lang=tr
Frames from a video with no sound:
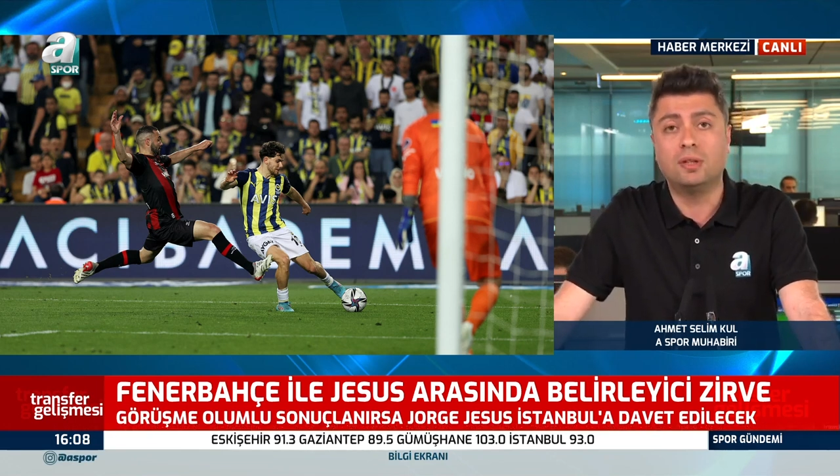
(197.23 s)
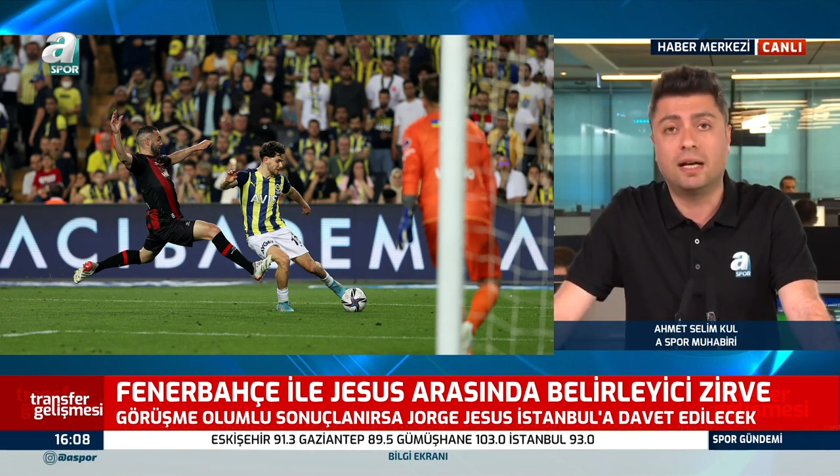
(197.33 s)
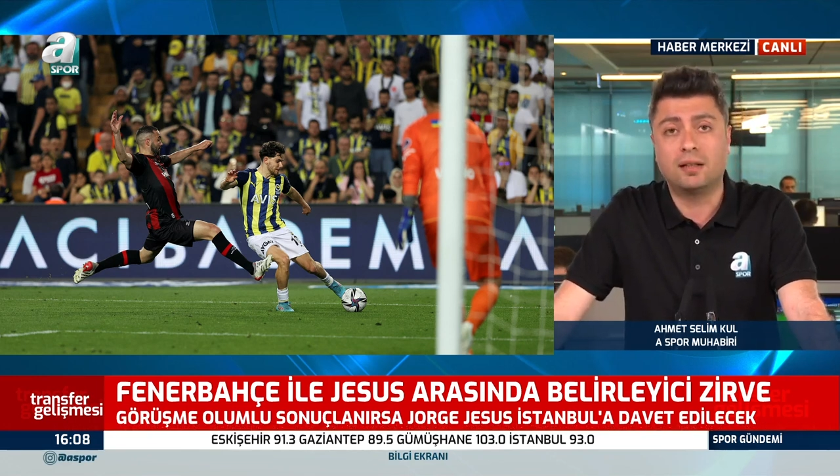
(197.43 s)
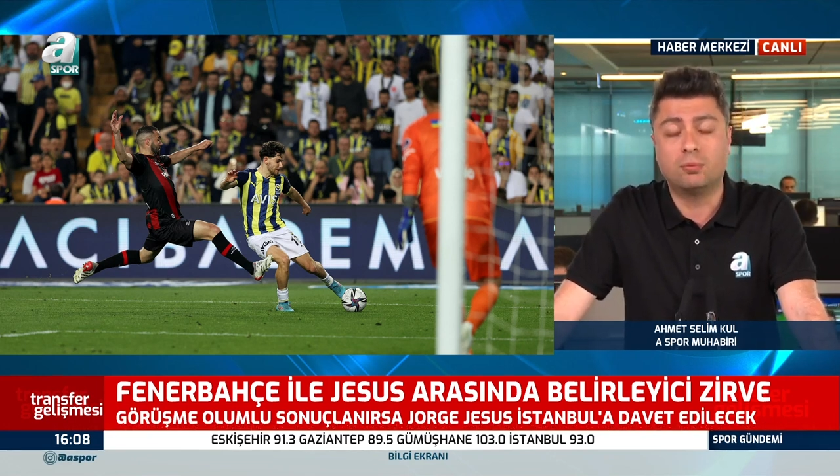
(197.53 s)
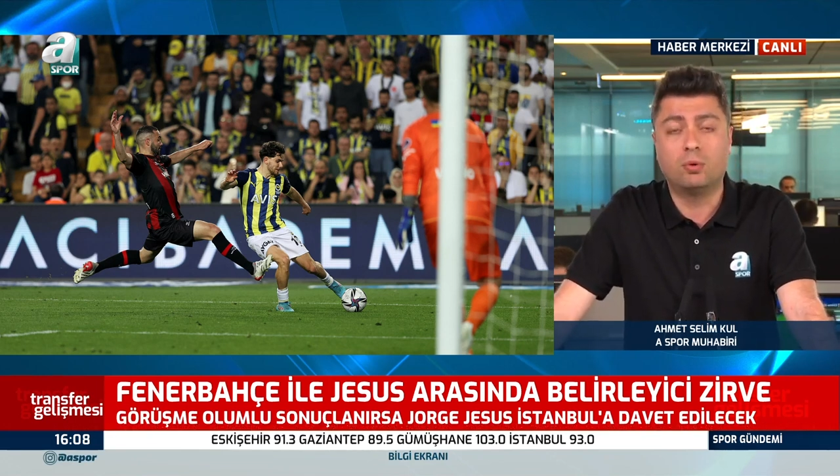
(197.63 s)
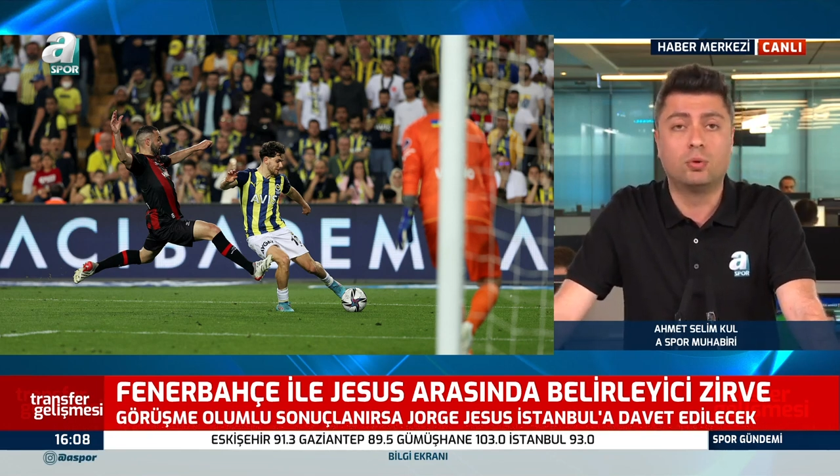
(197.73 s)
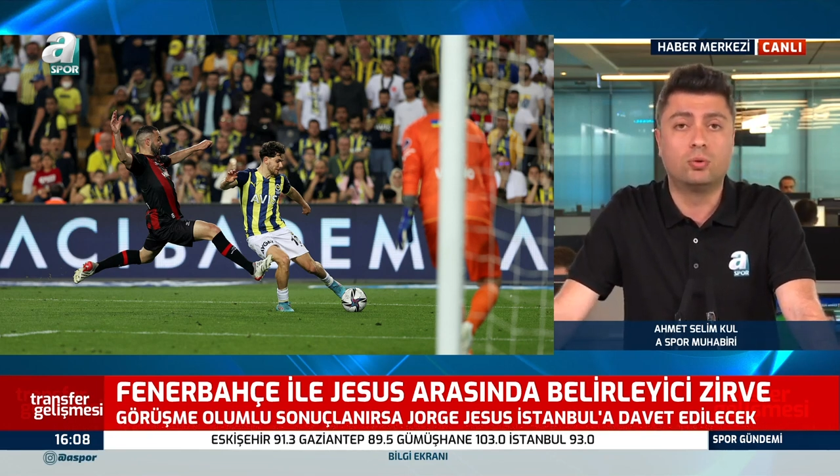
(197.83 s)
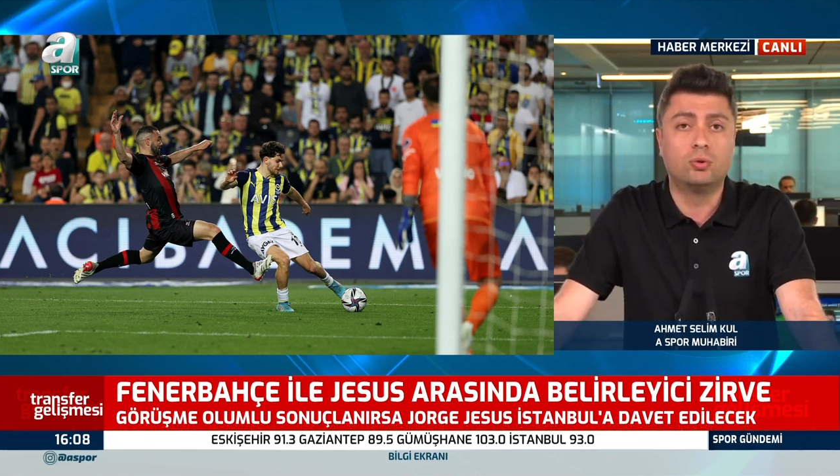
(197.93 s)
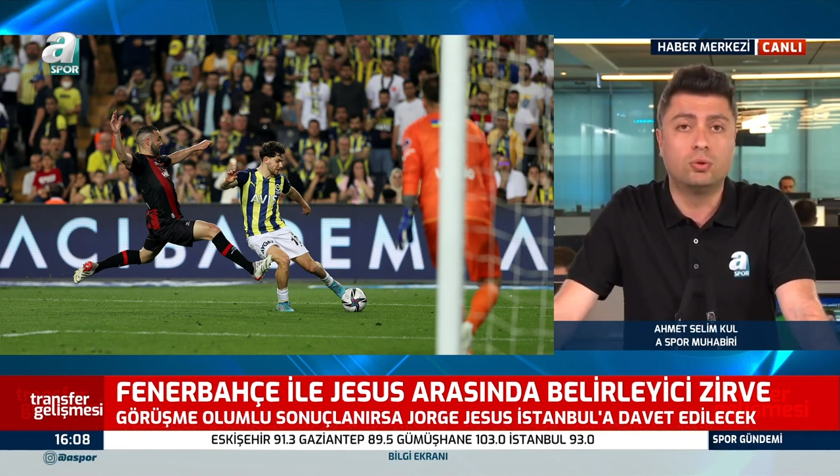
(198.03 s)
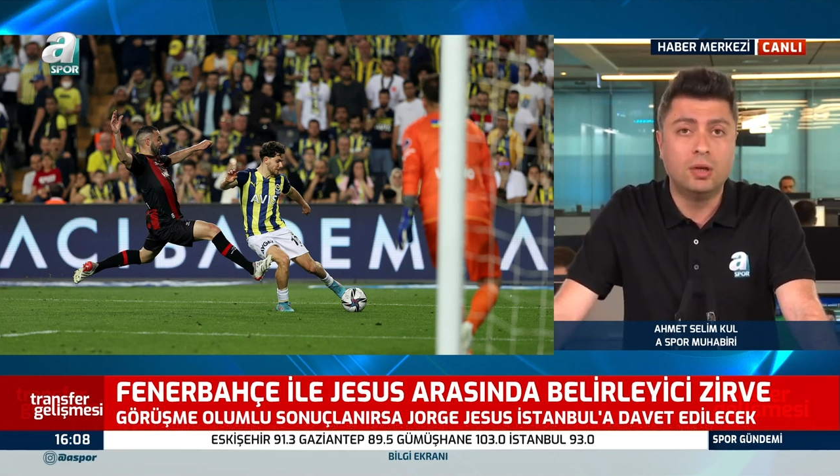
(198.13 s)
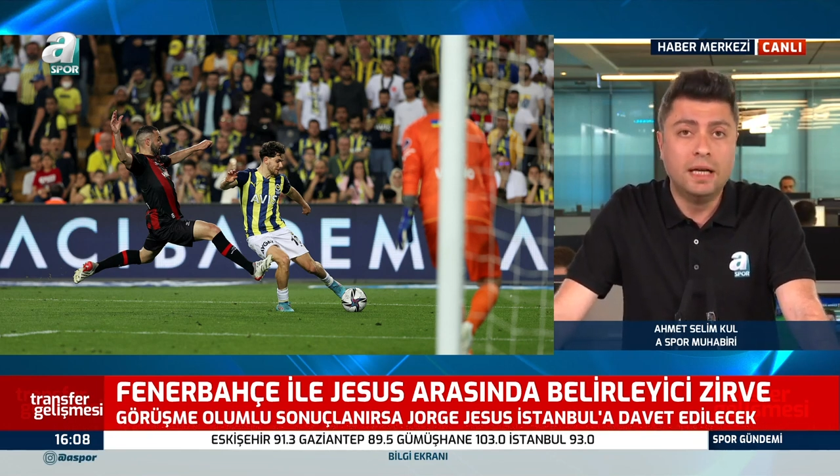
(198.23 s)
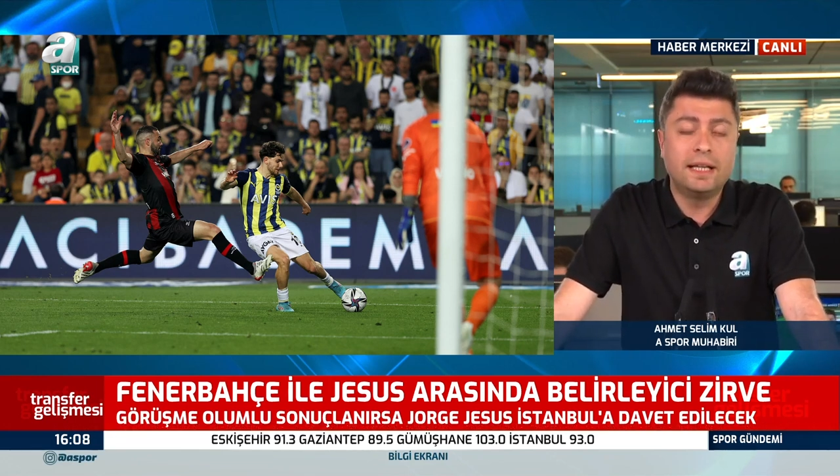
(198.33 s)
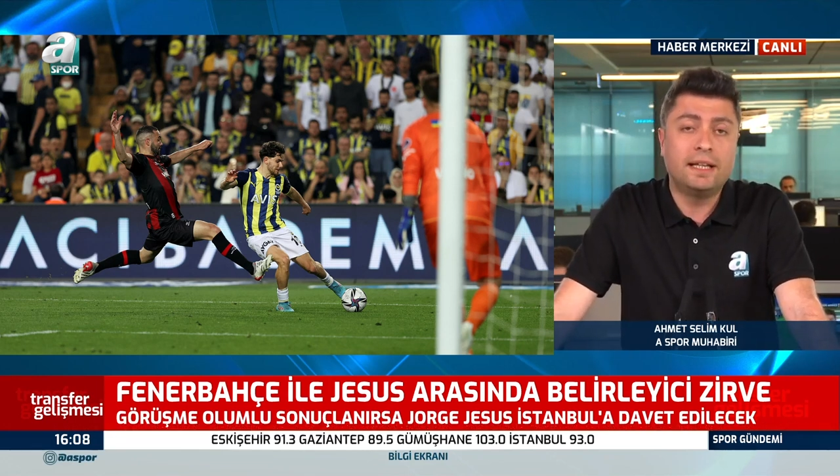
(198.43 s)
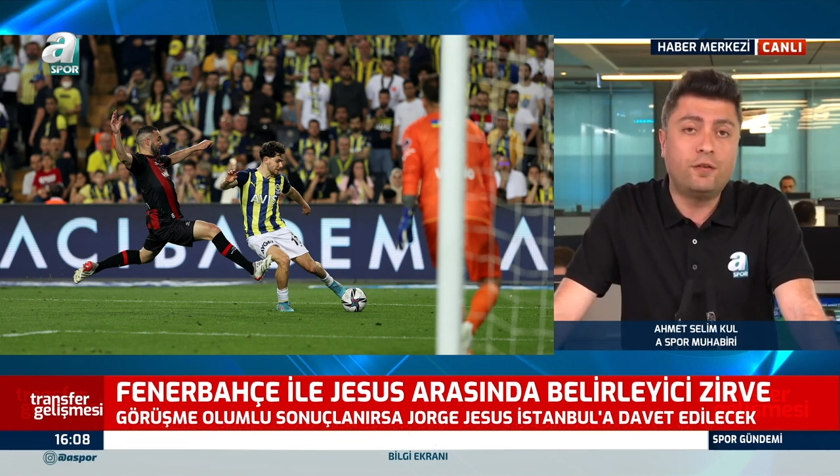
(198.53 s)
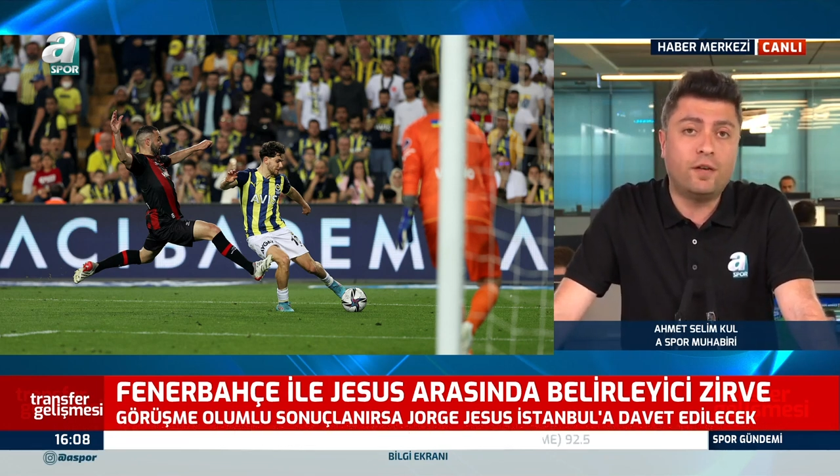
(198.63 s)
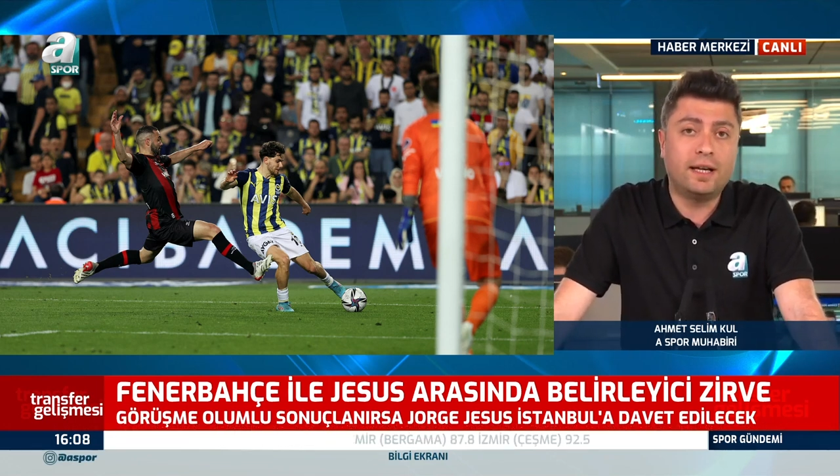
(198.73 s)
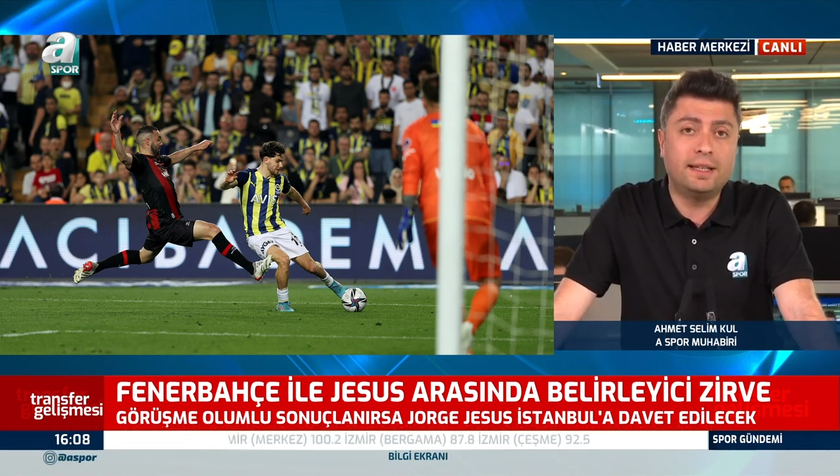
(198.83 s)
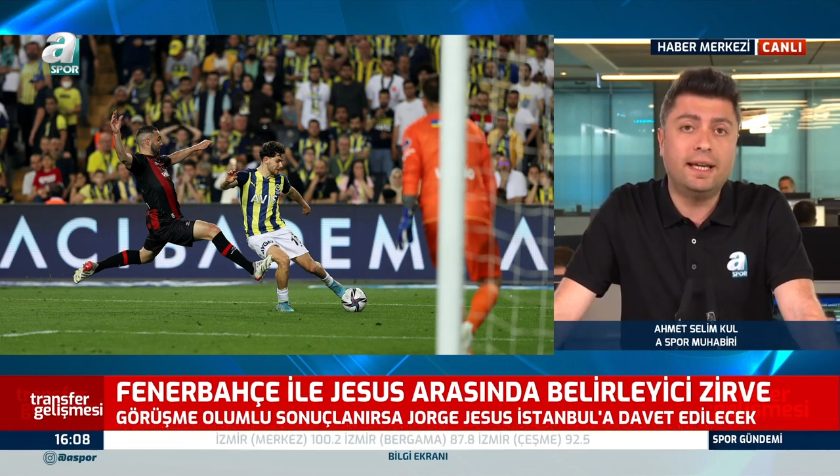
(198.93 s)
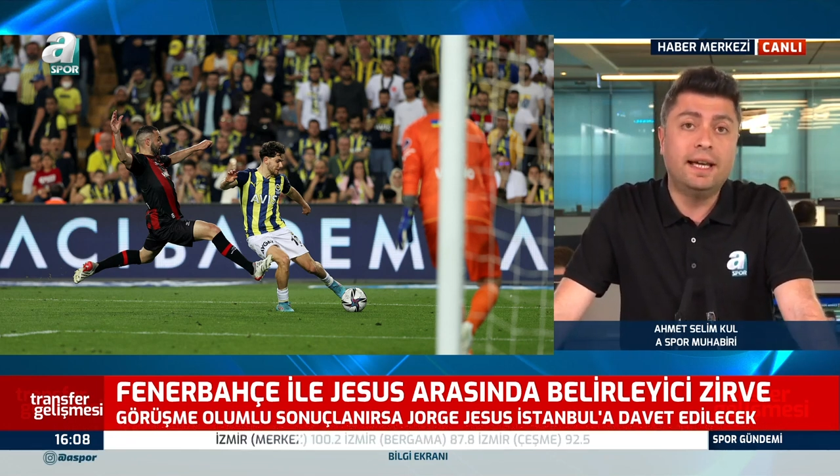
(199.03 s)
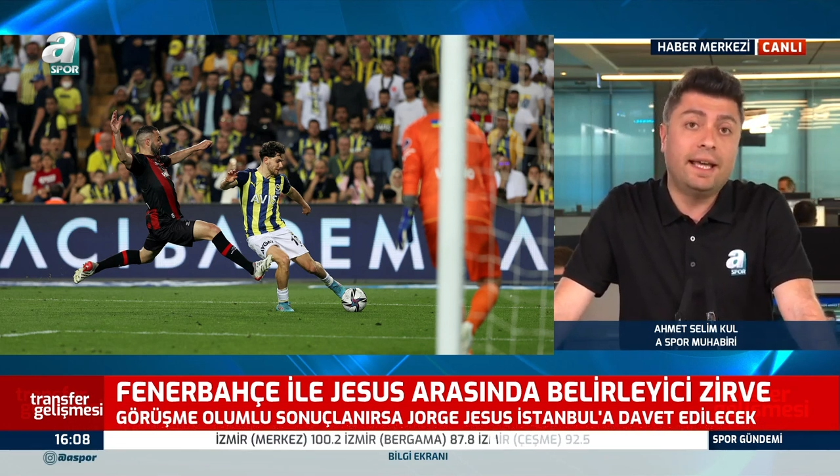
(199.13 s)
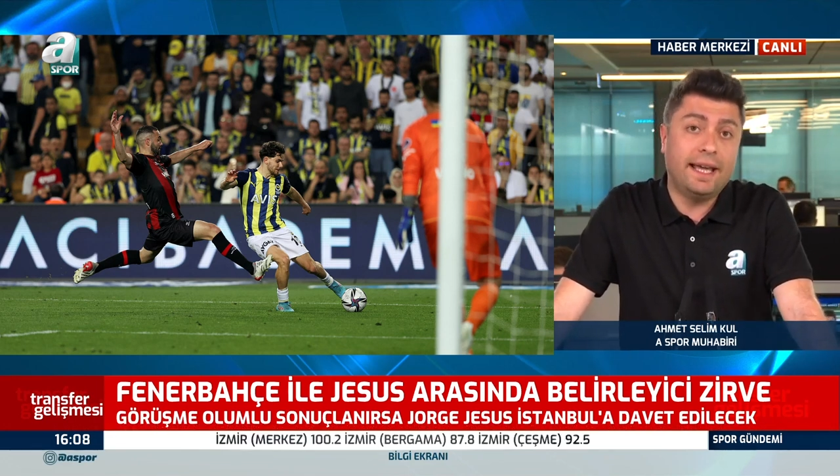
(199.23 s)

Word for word: yardımı olduğunu ifade